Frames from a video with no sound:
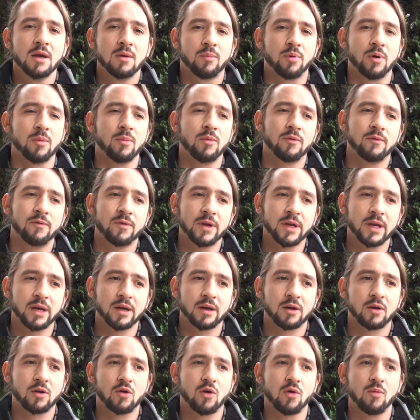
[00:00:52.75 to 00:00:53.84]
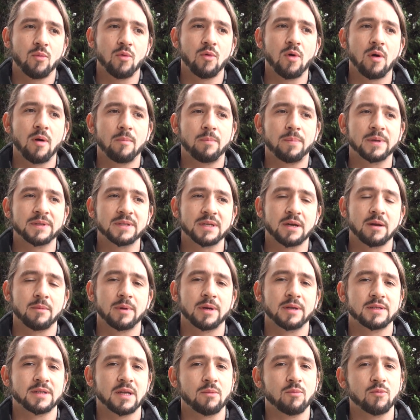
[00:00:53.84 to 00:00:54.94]
podemos ver cómo empiezan a
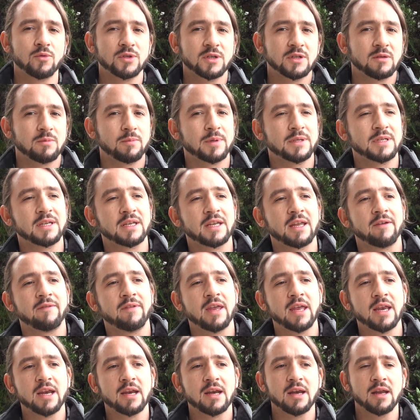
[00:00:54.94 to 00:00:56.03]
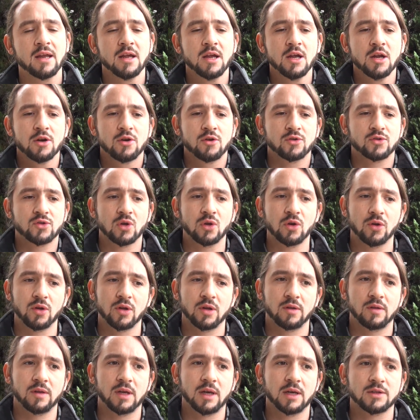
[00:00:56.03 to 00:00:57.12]
aparecer muchas especies que vienen no solo
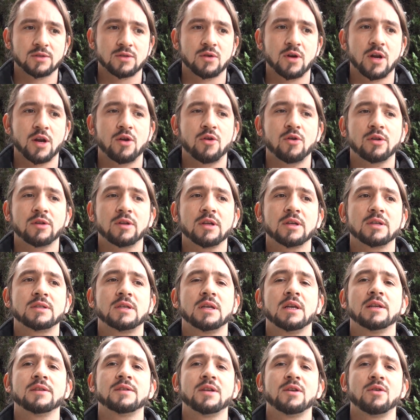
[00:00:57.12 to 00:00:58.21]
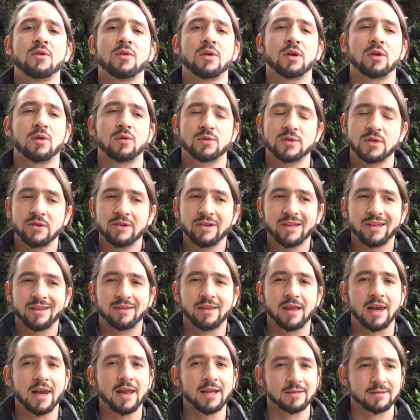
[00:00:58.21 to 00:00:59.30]
desde la zona norte de Chile, sino inclusive
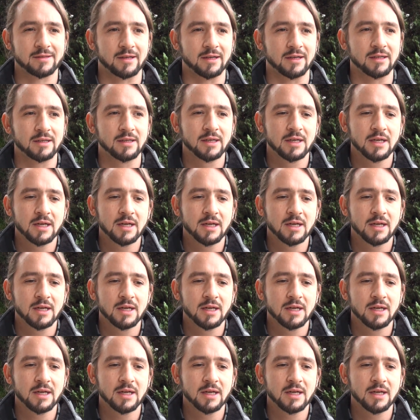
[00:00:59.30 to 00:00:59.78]
desde Alaska.